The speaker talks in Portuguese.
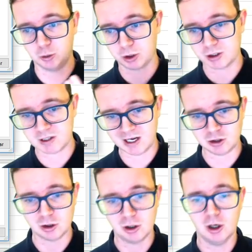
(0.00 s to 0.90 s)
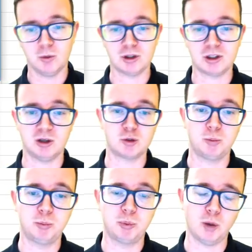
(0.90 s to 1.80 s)
de um processo, mostrando as
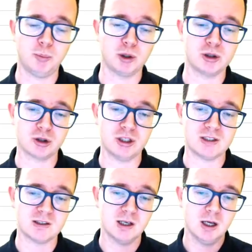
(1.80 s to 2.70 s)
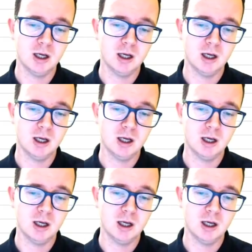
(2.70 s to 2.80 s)
proporções